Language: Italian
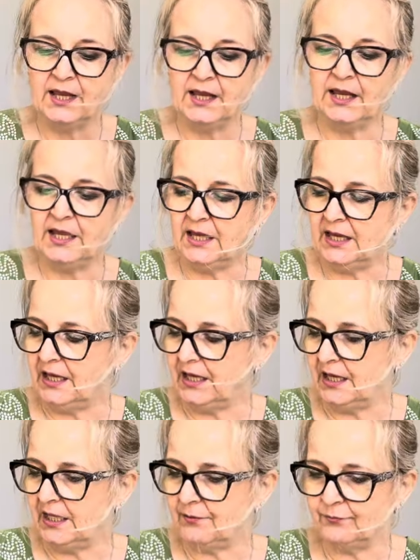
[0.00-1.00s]

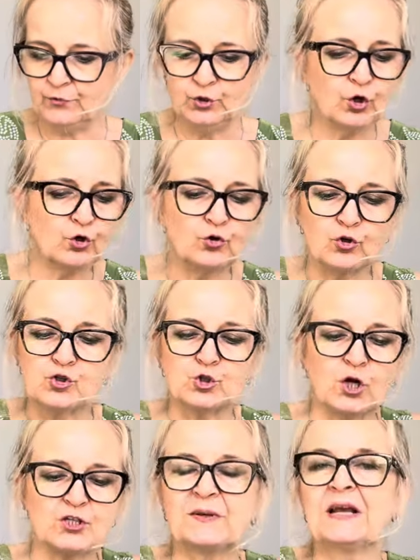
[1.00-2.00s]
Eh, io non sto
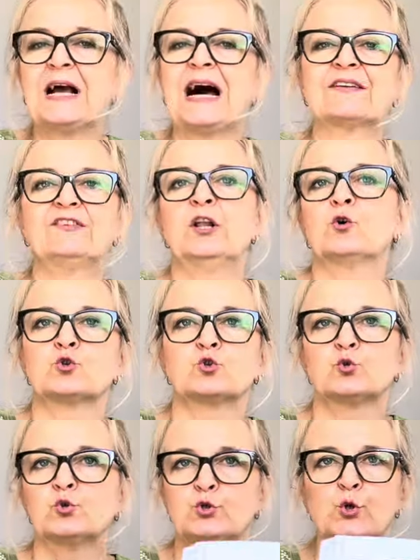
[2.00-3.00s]
a spiegarvi la
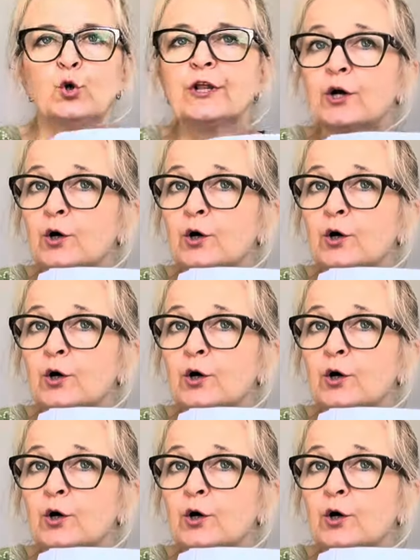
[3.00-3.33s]
costruzione,